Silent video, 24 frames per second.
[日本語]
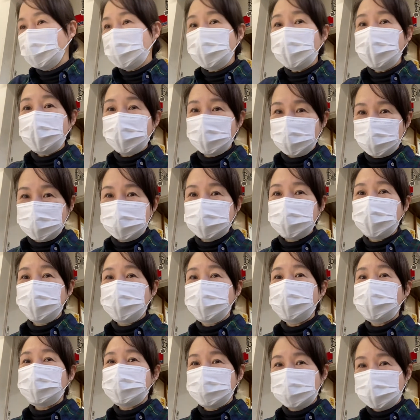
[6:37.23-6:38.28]
入れが命になり
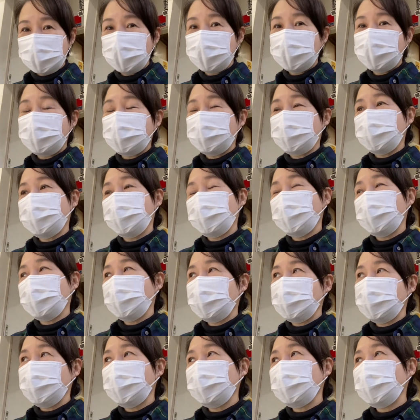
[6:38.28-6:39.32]
ますので、あ
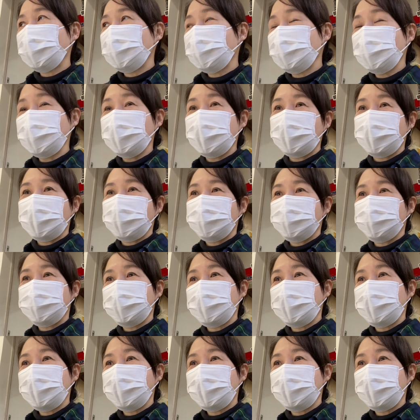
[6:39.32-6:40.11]
の、そういったことで、